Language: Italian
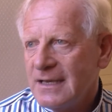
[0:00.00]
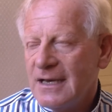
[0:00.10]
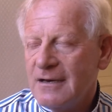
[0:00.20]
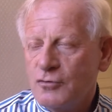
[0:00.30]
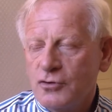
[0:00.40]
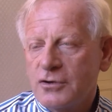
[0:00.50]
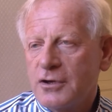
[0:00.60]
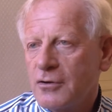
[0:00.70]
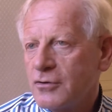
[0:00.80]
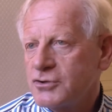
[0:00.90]
ha avuto
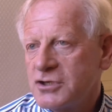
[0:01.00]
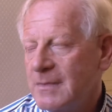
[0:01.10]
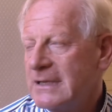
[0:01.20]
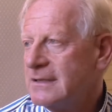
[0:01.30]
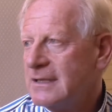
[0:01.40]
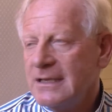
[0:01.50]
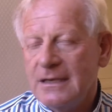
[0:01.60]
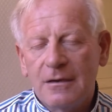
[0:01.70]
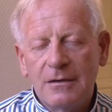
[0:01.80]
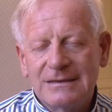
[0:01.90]
riconoscimenti
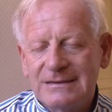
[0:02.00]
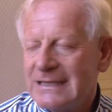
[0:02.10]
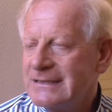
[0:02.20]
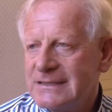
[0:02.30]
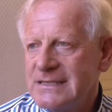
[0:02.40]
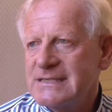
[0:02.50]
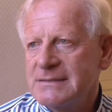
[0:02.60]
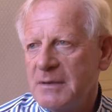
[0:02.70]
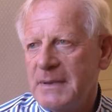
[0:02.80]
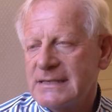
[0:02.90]
in
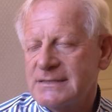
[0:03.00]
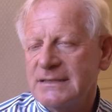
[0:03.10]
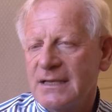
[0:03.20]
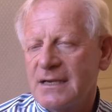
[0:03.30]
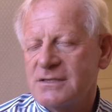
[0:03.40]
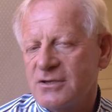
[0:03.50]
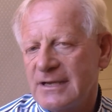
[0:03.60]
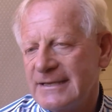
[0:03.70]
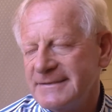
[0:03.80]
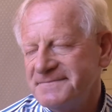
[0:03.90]
tantissime piazze
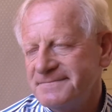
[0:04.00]
internazionali.